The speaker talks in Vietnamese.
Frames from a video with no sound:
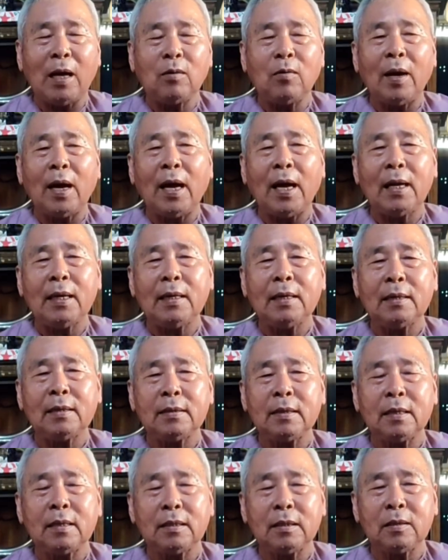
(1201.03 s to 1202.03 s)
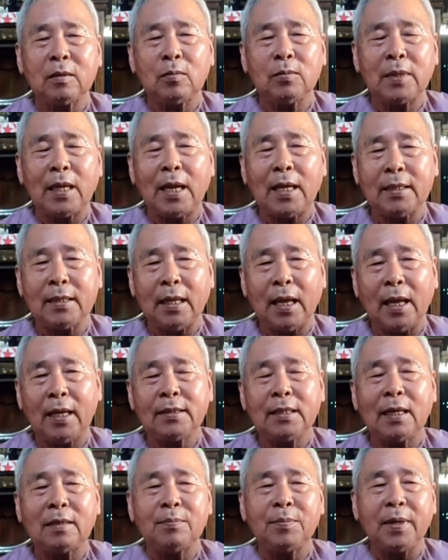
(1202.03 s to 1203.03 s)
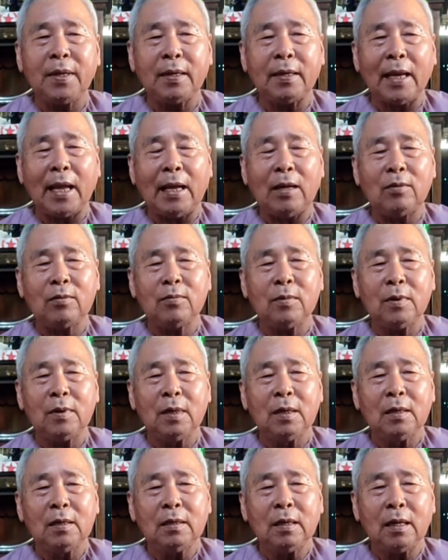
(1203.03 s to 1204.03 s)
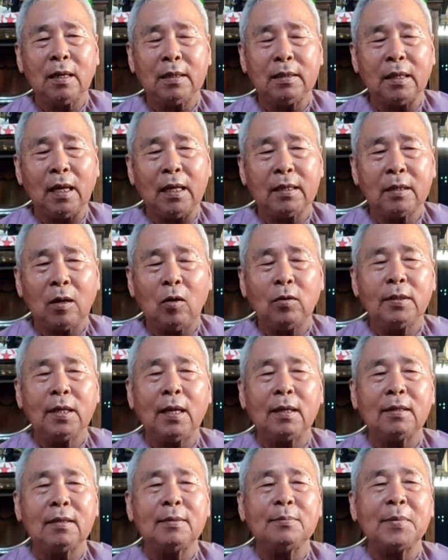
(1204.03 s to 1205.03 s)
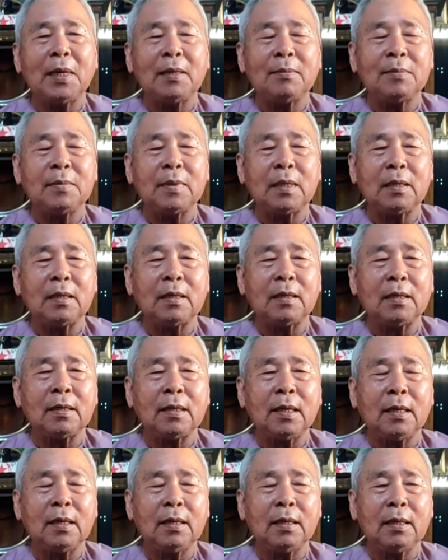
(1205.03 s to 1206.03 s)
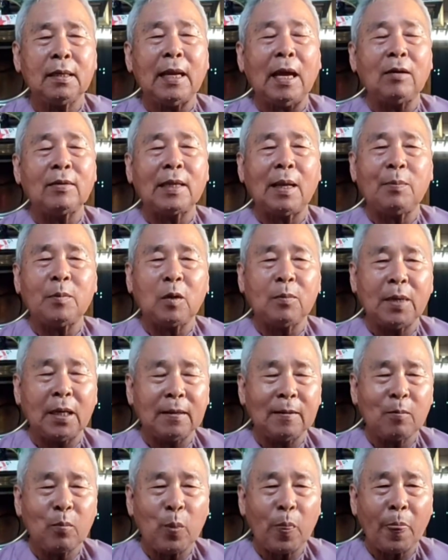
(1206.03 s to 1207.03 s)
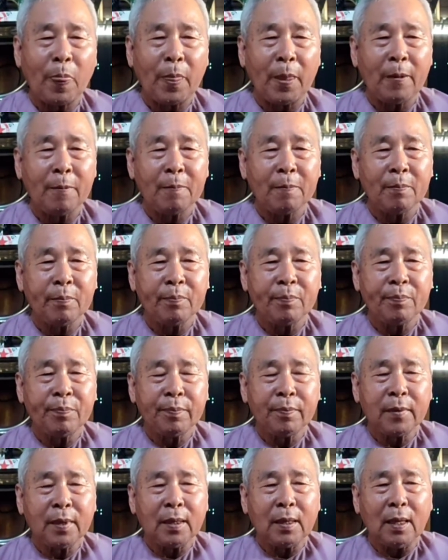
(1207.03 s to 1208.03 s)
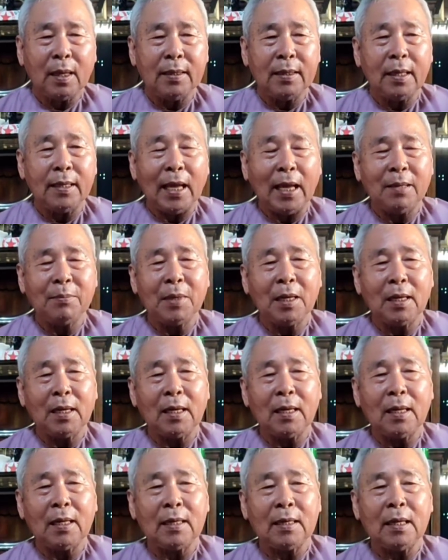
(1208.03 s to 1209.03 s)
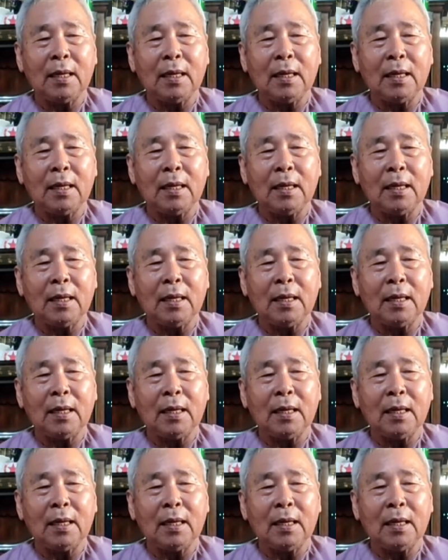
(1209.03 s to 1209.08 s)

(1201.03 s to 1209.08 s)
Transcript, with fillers: hoạn họa chúng ta dễ sanh phiền não đó, dễ thối thất mà, mà cái cái đạo tâm của mình đó, vì vậy mà